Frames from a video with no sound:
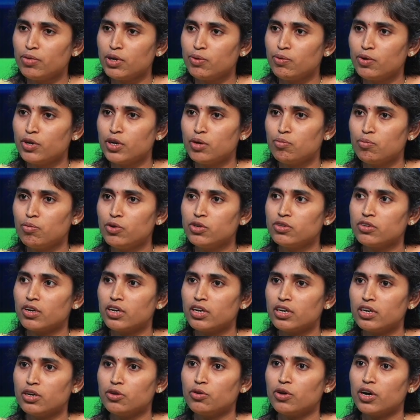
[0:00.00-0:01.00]
పంపించమన్నప్పుడు
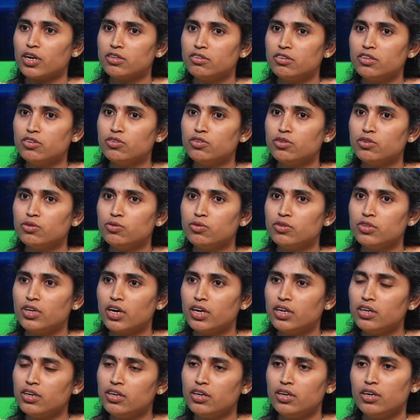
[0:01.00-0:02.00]
సరే ఏదో అర్జెన్సీ
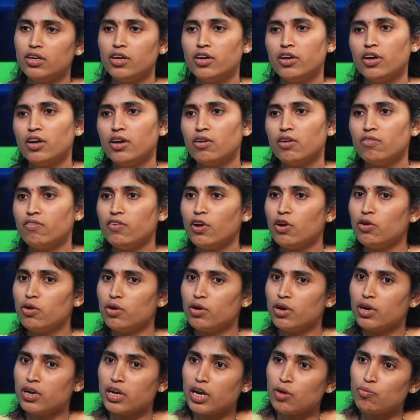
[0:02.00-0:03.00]
ఉందని వీళ్ళు
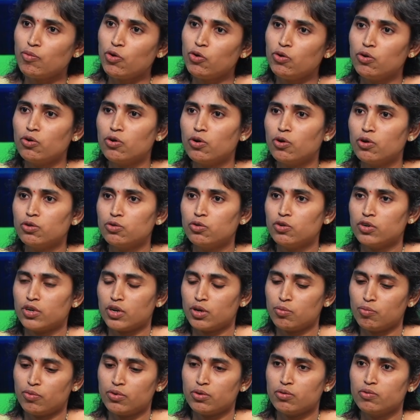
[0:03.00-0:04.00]
అమౌంట్
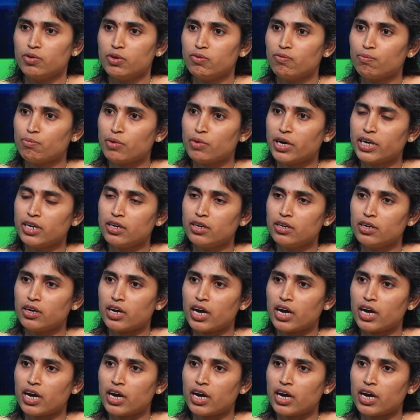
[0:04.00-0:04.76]
కొడుతుంటారు ఇప్పుడు మన